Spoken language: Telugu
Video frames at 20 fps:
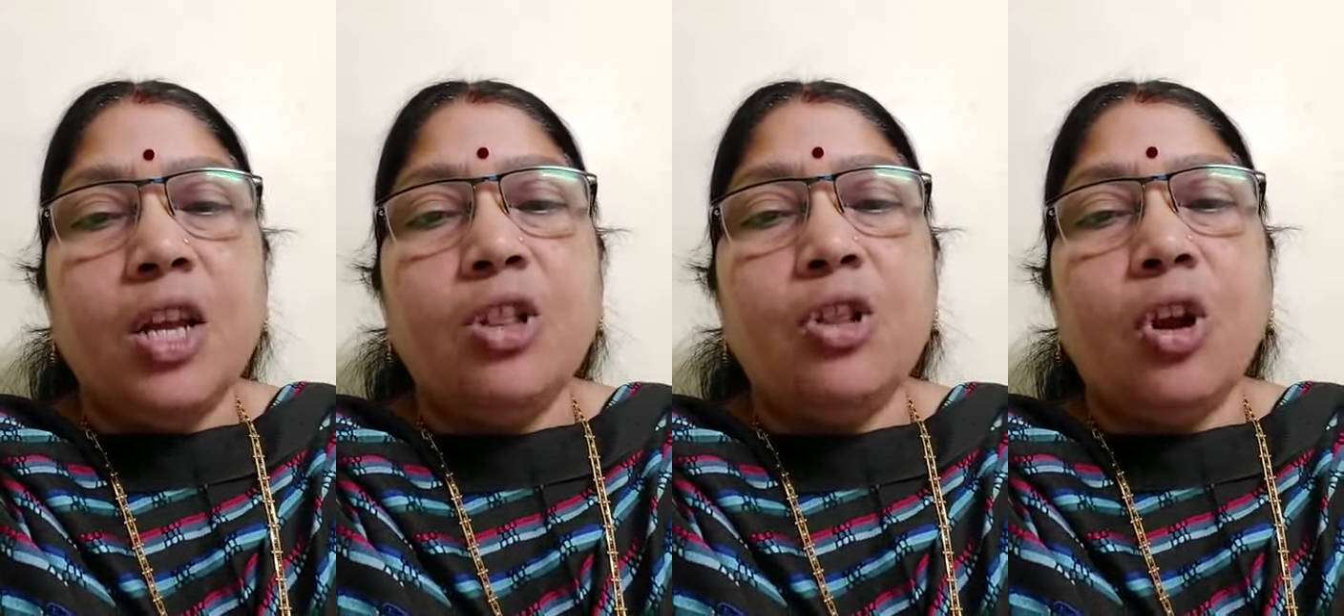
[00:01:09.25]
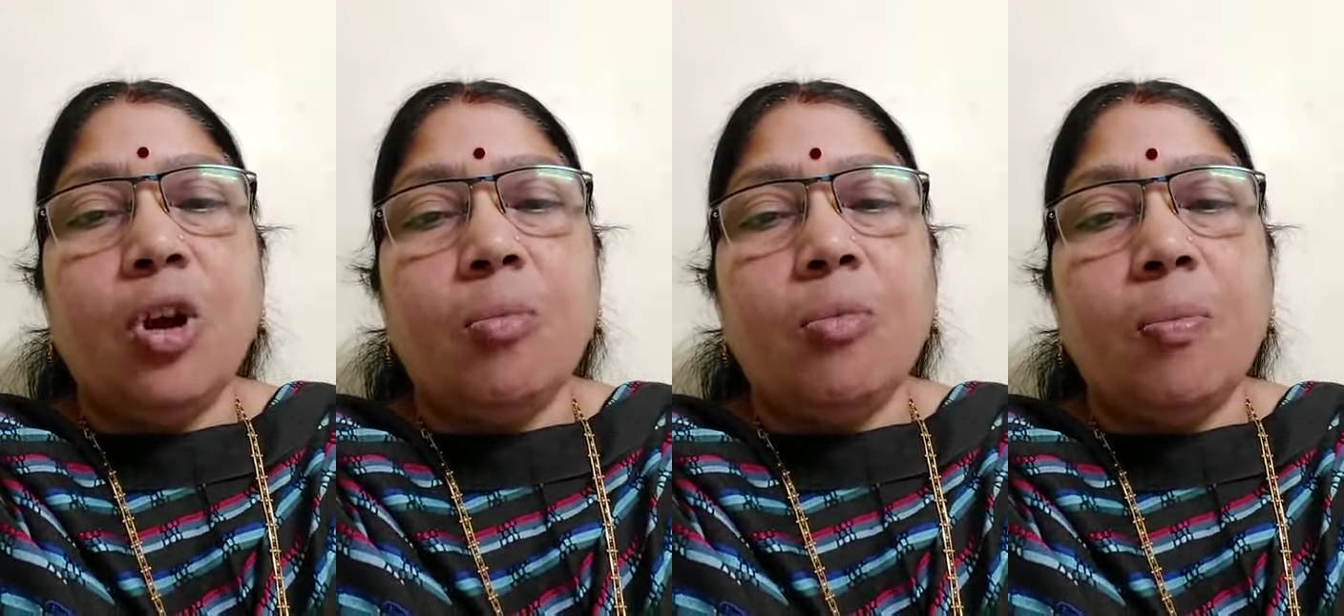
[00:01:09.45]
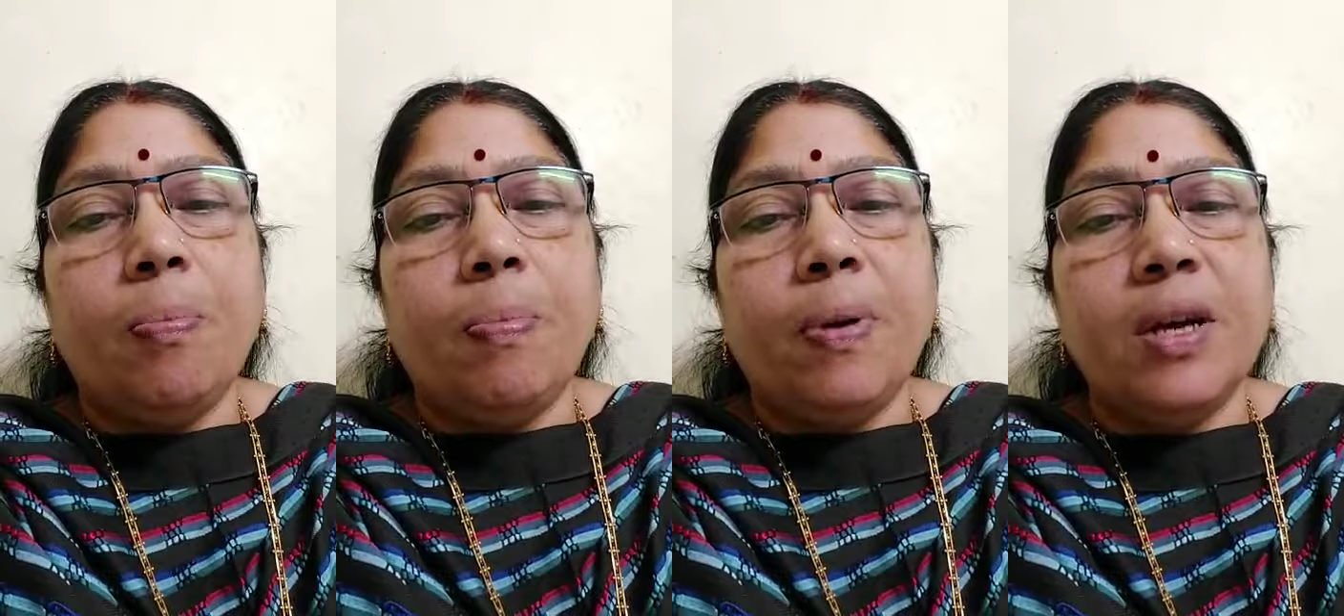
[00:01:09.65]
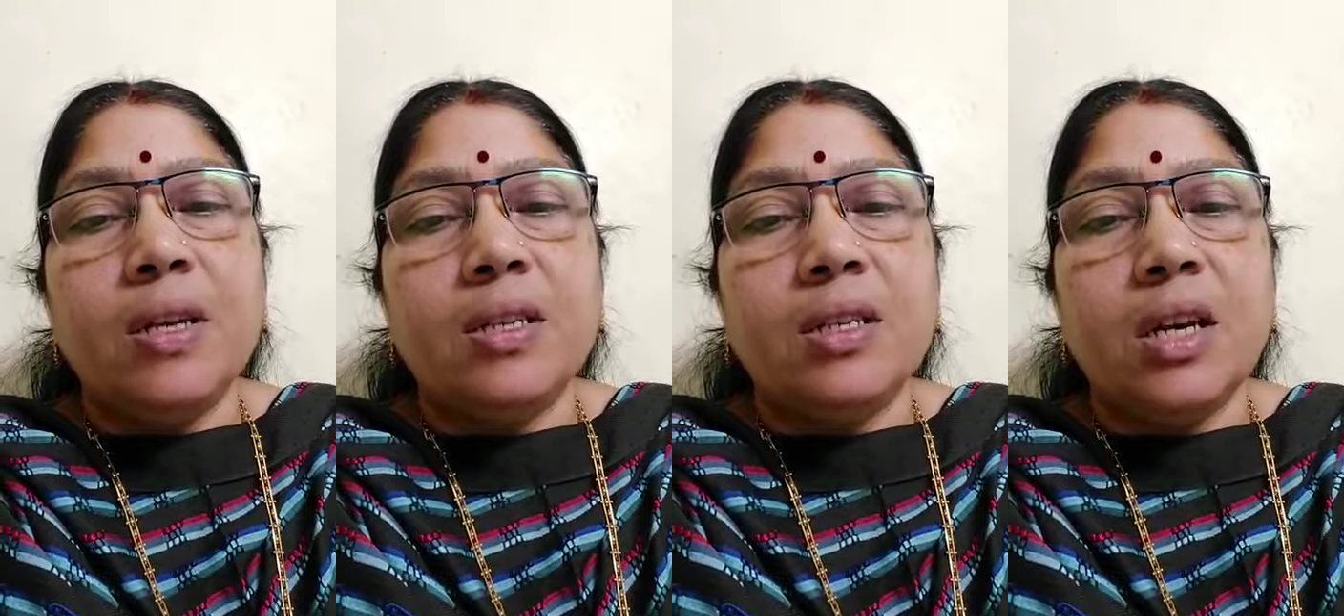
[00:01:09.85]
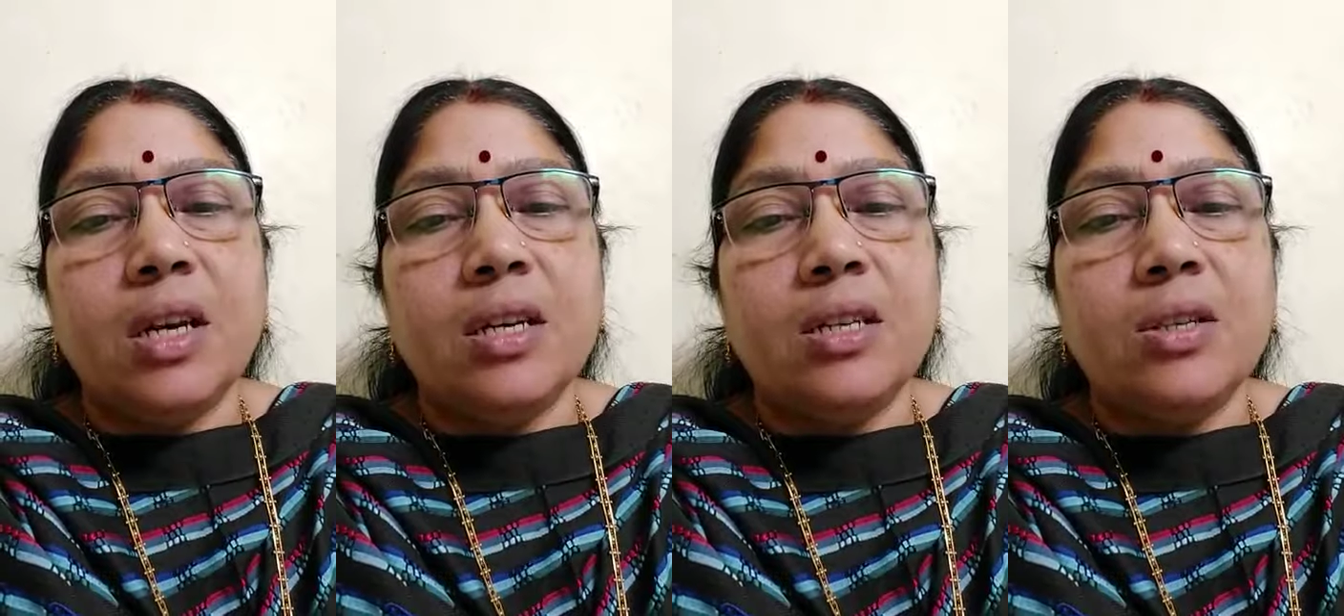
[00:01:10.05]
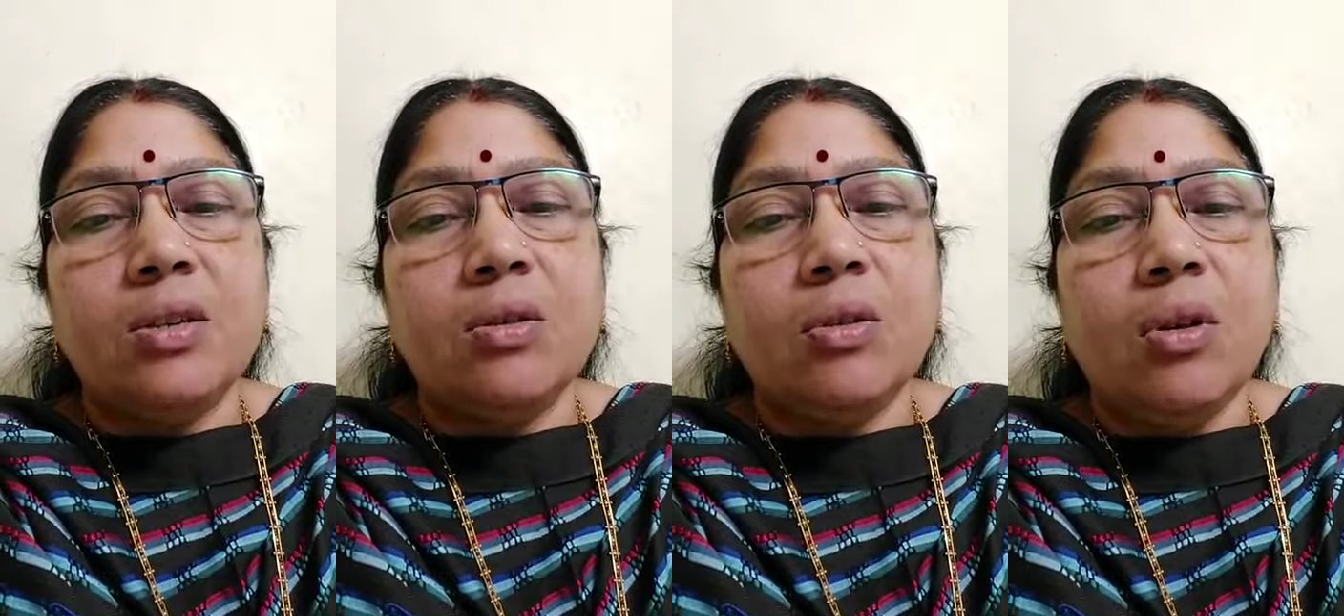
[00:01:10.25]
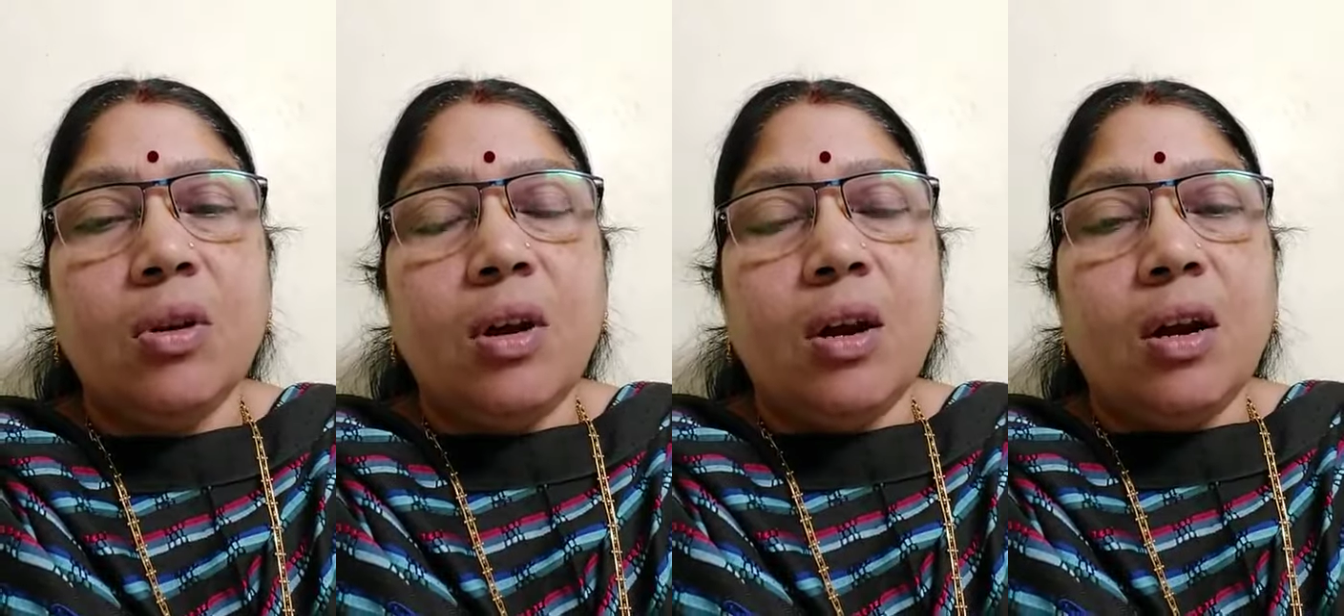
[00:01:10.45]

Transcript: ఇందులో ముప్పై స్టేట్స్